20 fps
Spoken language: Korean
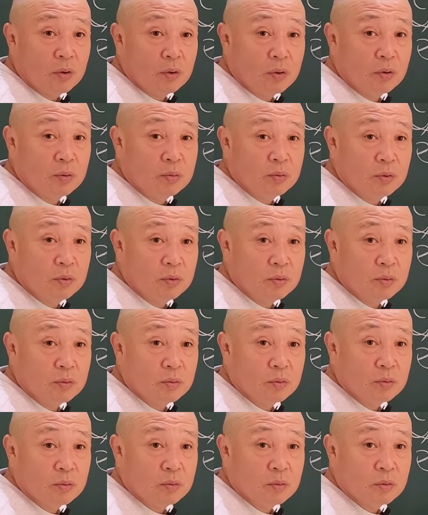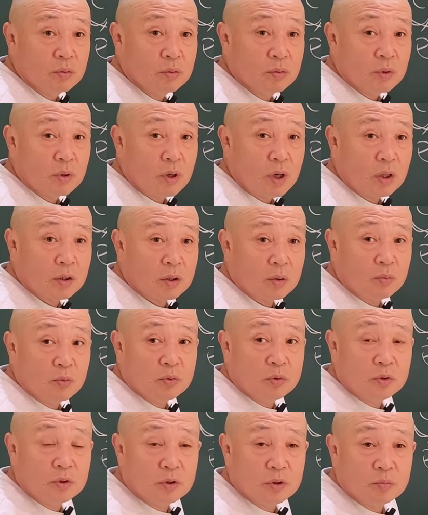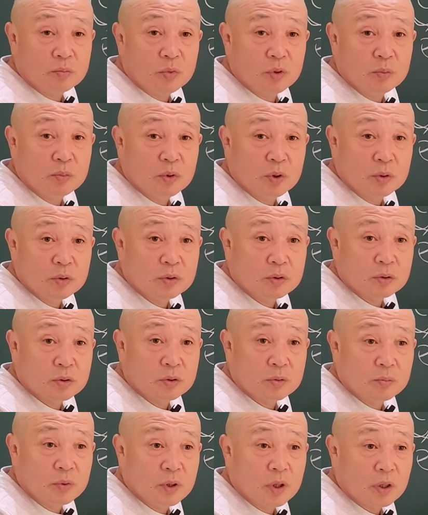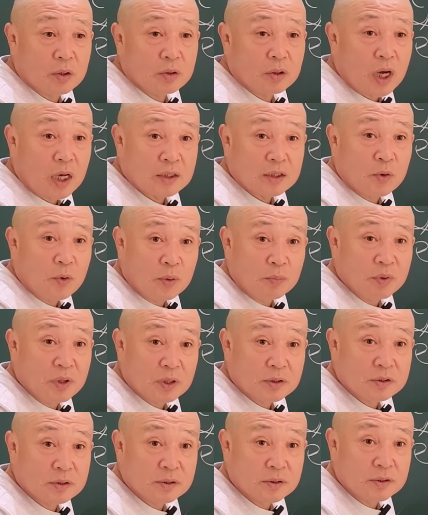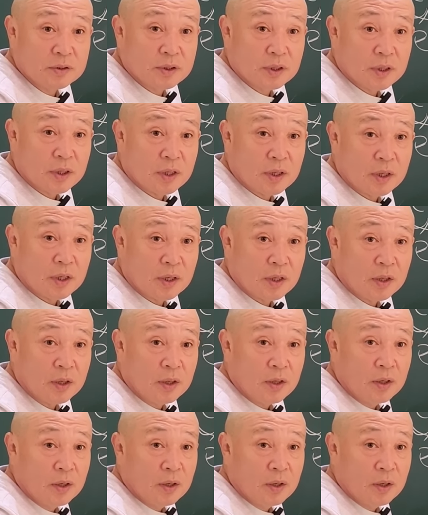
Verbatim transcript: 여러분, 하다못해 지금 그 가상화폐 같은 거 있잖아.